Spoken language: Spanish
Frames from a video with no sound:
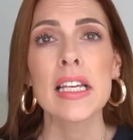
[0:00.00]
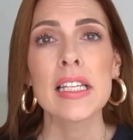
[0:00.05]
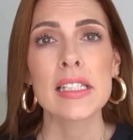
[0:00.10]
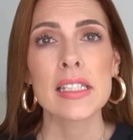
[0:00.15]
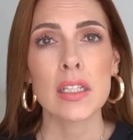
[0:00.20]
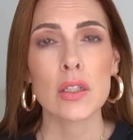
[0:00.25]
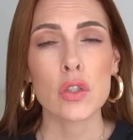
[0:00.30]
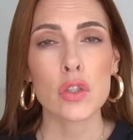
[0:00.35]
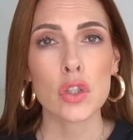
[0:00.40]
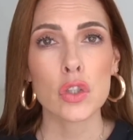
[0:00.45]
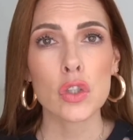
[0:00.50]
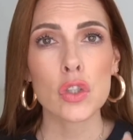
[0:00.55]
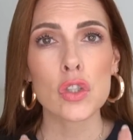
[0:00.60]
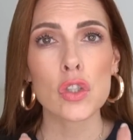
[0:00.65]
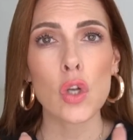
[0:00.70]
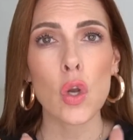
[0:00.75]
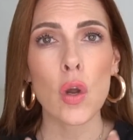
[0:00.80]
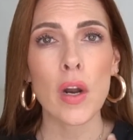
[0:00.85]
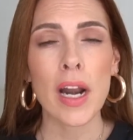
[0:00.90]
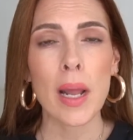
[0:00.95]
Si nosotros
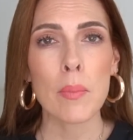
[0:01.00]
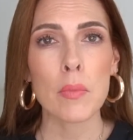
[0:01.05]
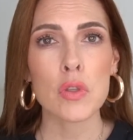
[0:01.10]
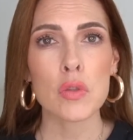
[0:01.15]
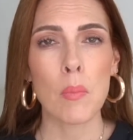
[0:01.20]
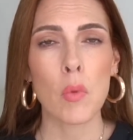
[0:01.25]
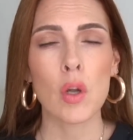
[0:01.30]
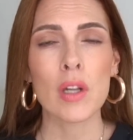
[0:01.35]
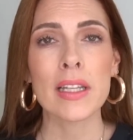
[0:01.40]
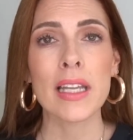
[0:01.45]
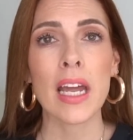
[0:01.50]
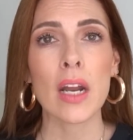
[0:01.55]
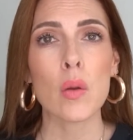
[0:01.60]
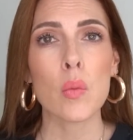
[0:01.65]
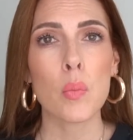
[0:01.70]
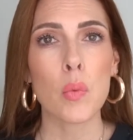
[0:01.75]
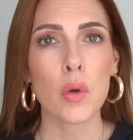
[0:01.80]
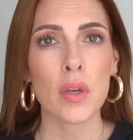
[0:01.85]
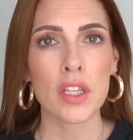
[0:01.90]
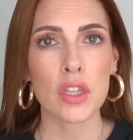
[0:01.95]
logramos moldear
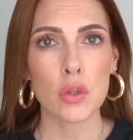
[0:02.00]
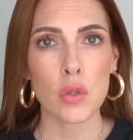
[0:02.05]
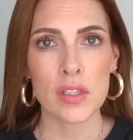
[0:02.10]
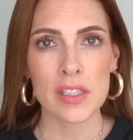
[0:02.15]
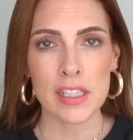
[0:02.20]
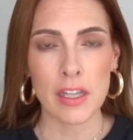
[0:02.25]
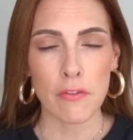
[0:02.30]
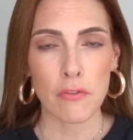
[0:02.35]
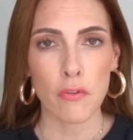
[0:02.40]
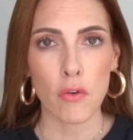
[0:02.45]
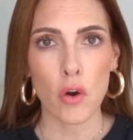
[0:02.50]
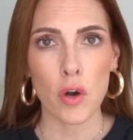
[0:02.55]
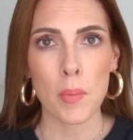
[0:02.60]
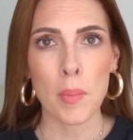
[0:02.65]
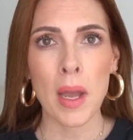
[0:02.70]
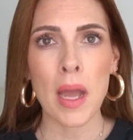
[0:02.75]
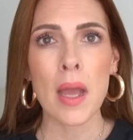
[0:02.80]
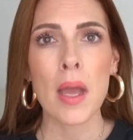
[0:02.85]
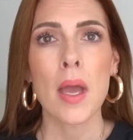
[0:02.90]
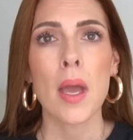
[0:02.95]
un poquito esta
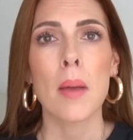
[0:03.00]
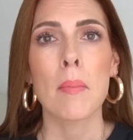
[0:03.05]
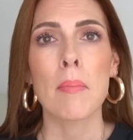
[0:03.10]
forma,